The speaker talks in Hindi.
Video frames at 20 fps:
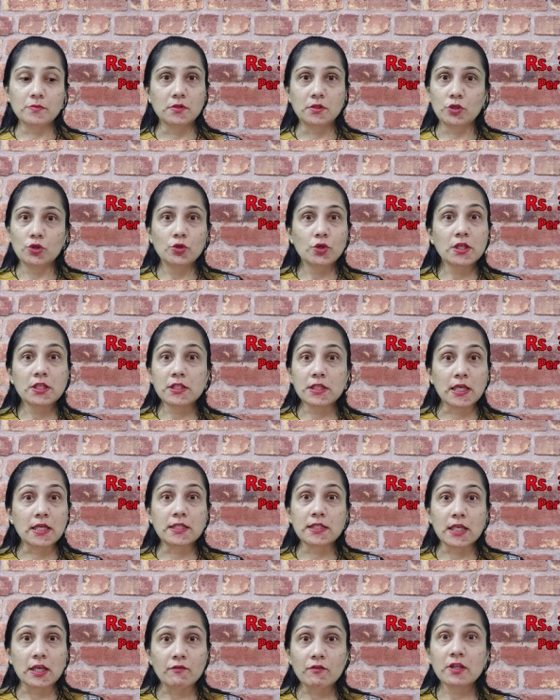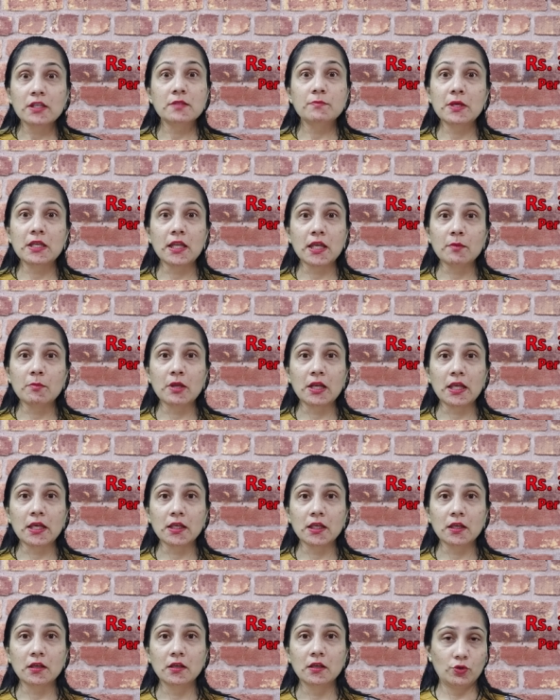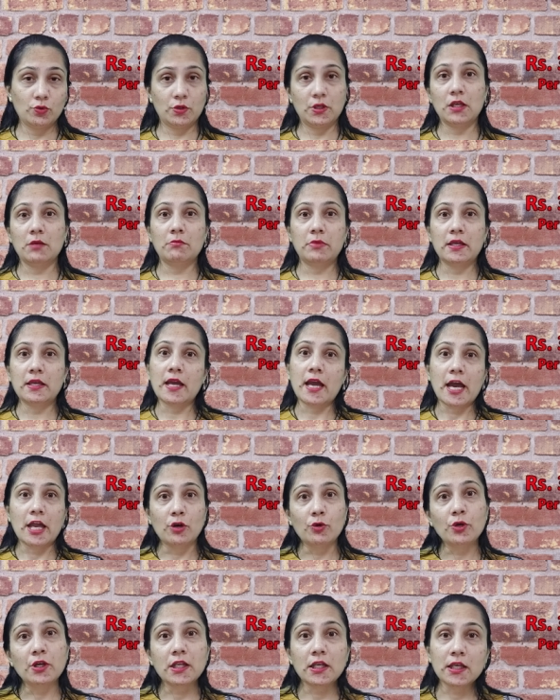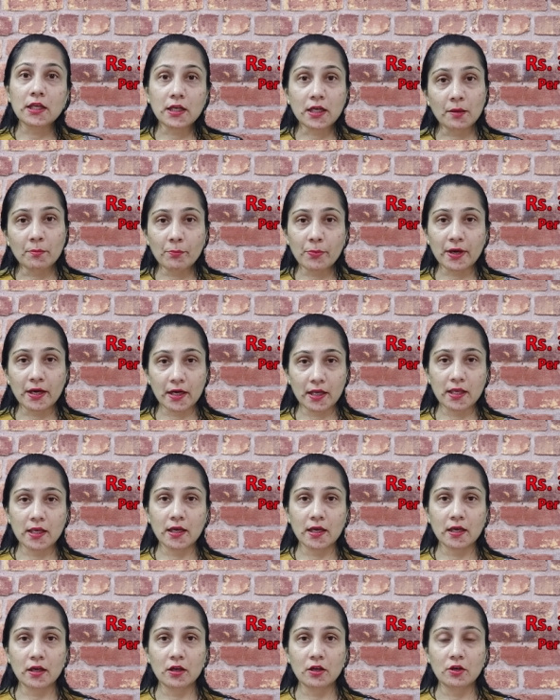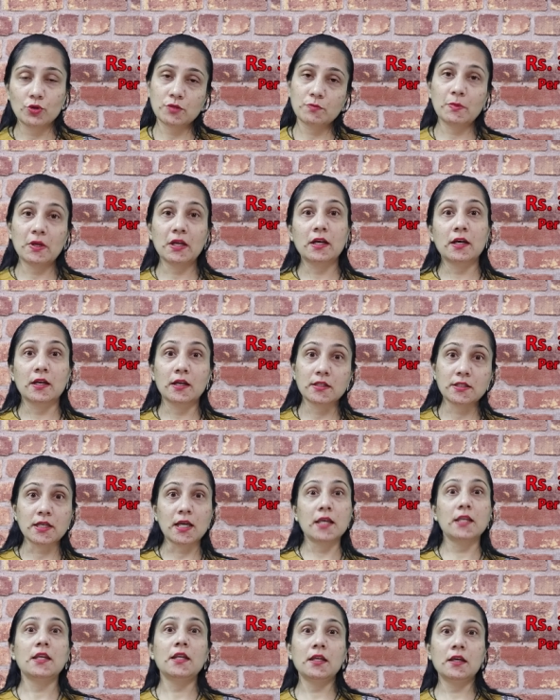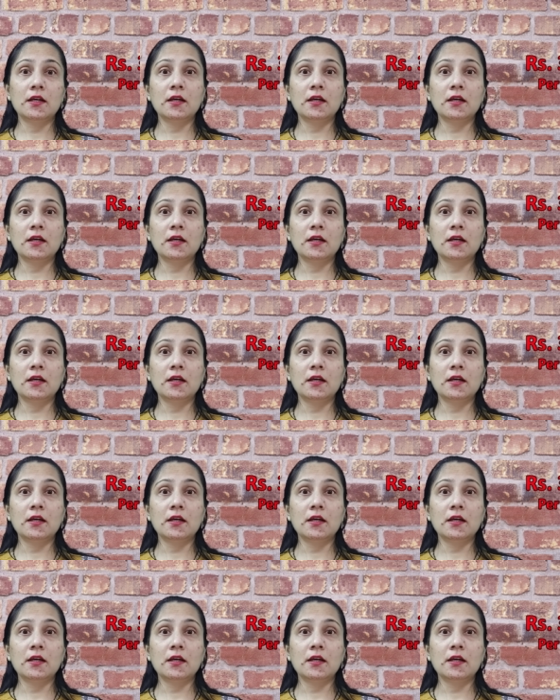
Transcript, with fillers: ये ये सेविंग्स भी नहीं मिलेंगी क्योंकि भाई एनुटी ही कम पड़ रही है उसमें खर्चा ही नहीं